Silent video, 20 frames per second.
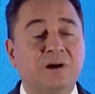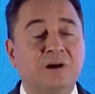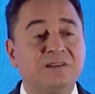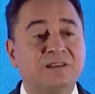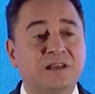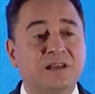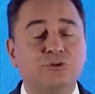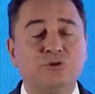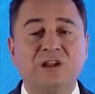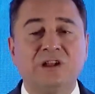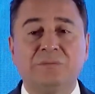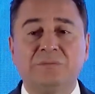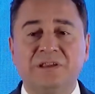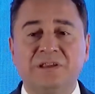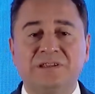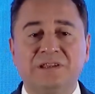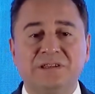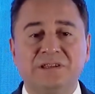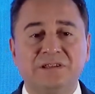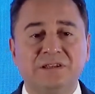başarı
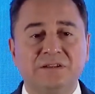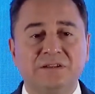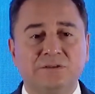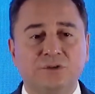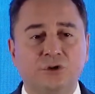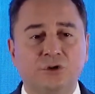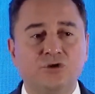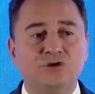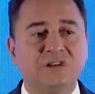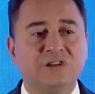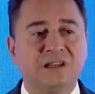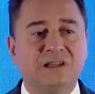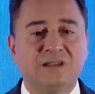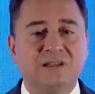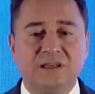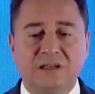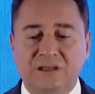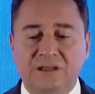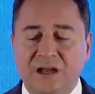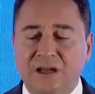üretmesi için
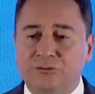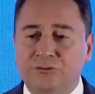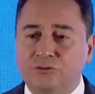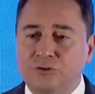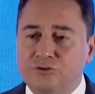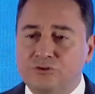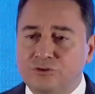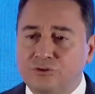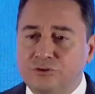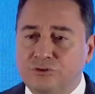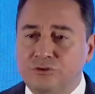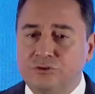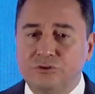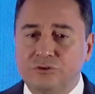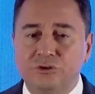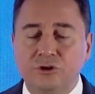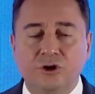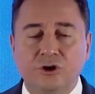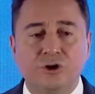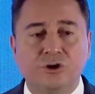öncelikle
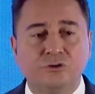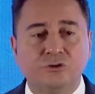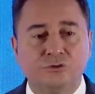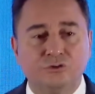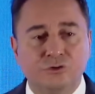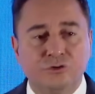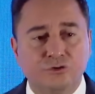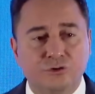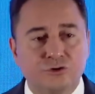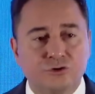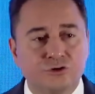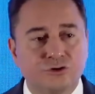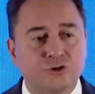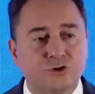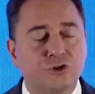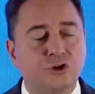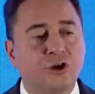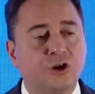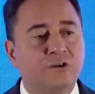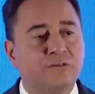kadrosunu
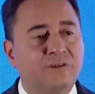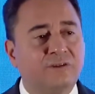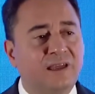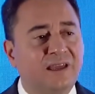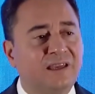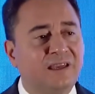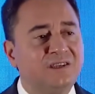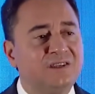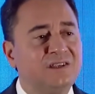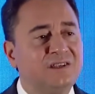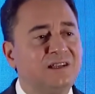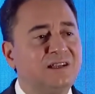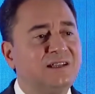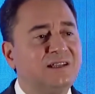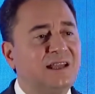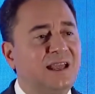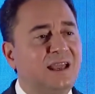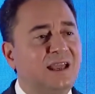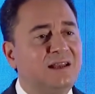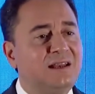dürüst ve
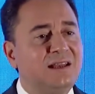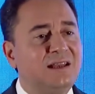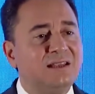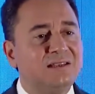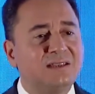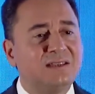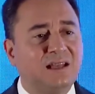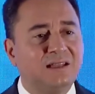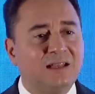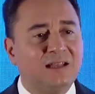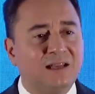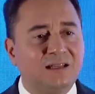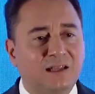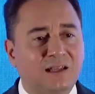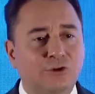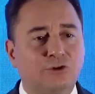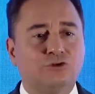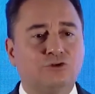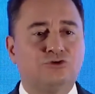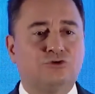işinin ehli
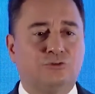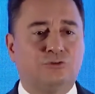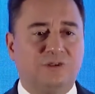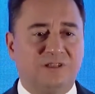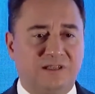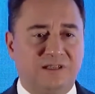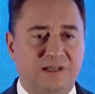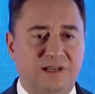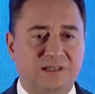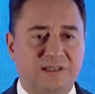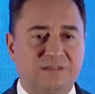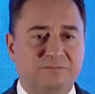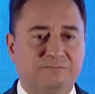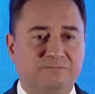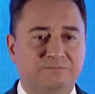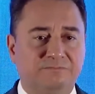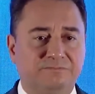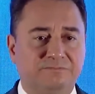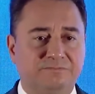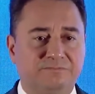insanlardan oluşturması lazım.
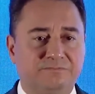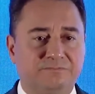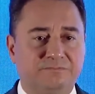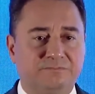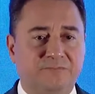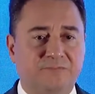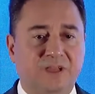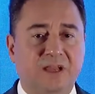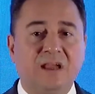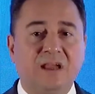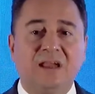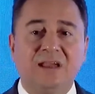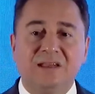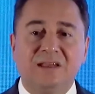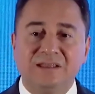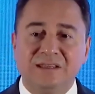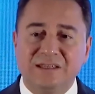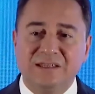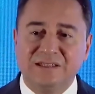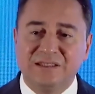
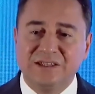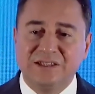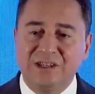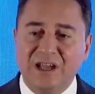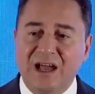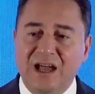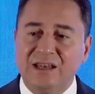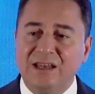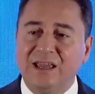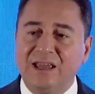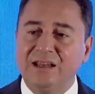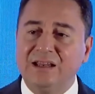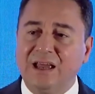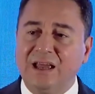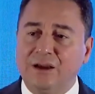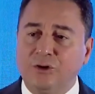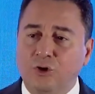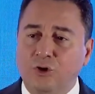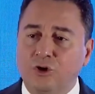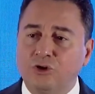
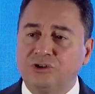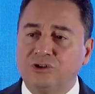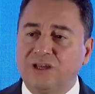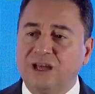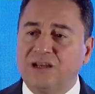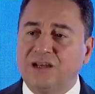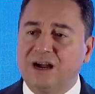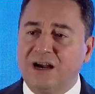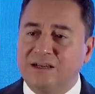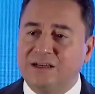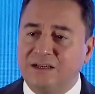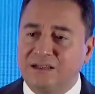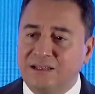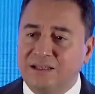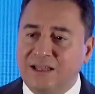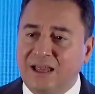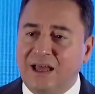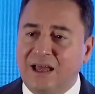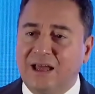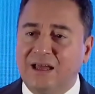İstişareyle, ortak
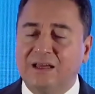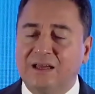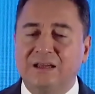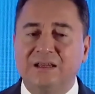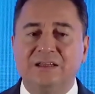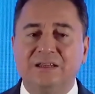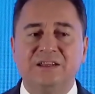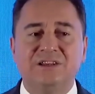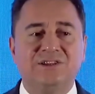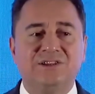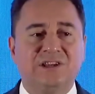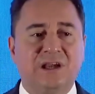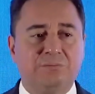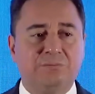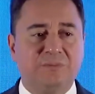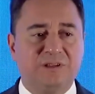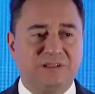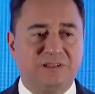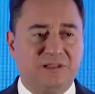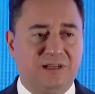akılla iş
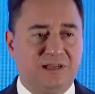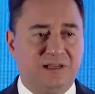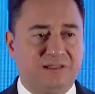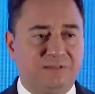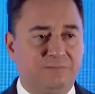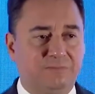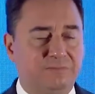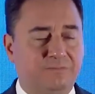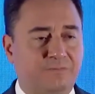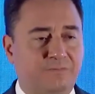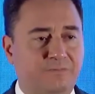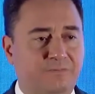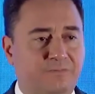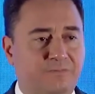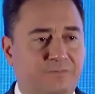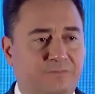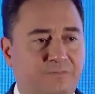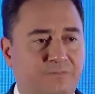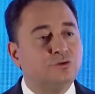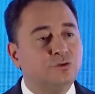yapması lazım
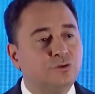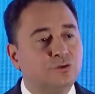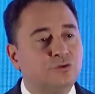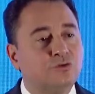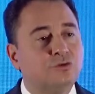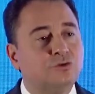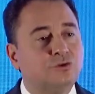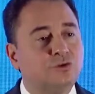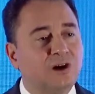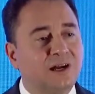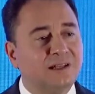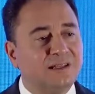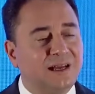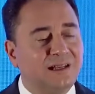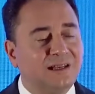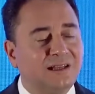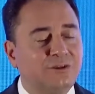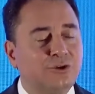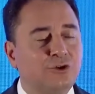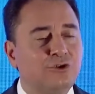hukuku,
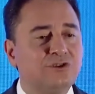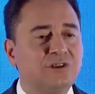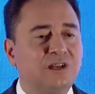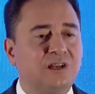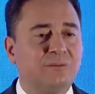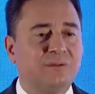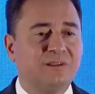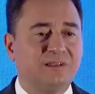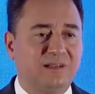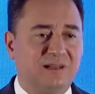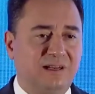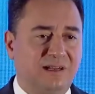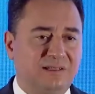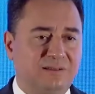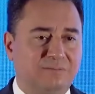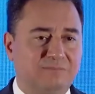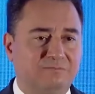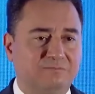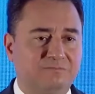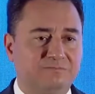adaleti öncelemesi
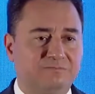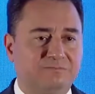lazım.